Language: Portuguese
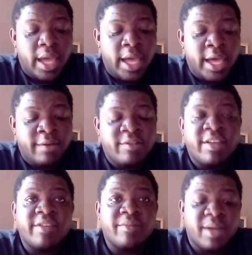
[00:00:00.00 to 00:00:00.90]
A
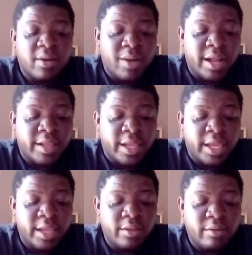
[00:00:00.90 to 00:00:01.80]
24ª
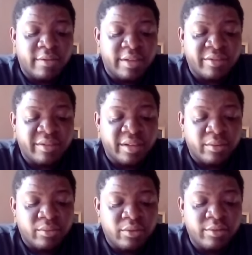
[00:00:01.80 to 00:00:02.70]

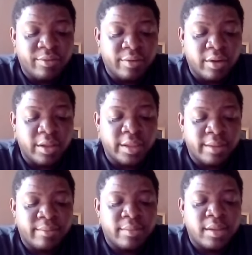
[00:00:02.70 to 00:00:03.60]
renovação de frota,